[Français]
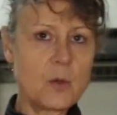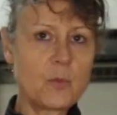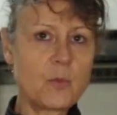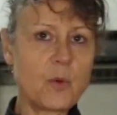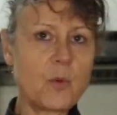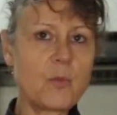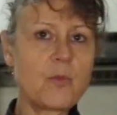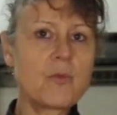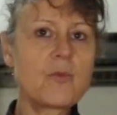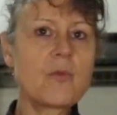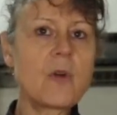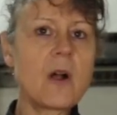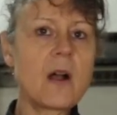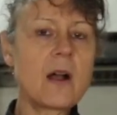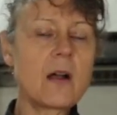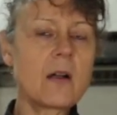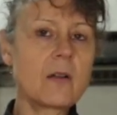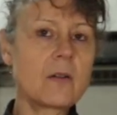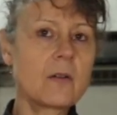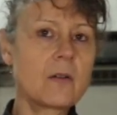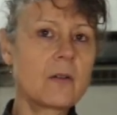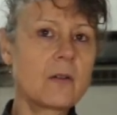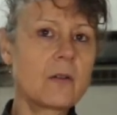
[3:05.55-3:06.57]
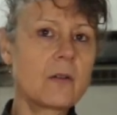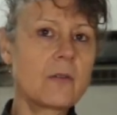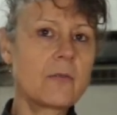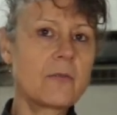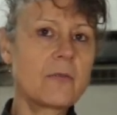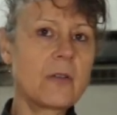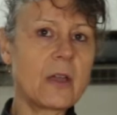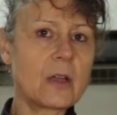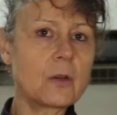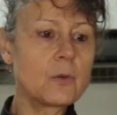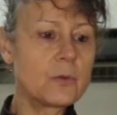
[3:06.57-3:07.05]
pour pouvoir euh,
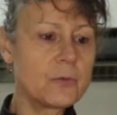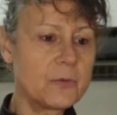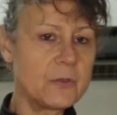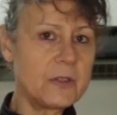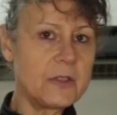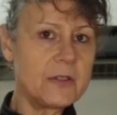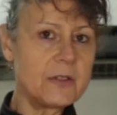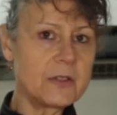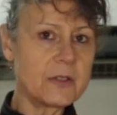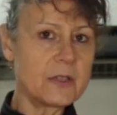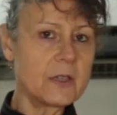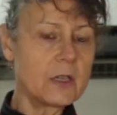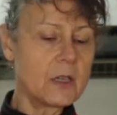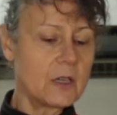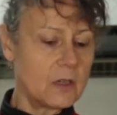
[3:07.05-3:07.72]
faire le vide.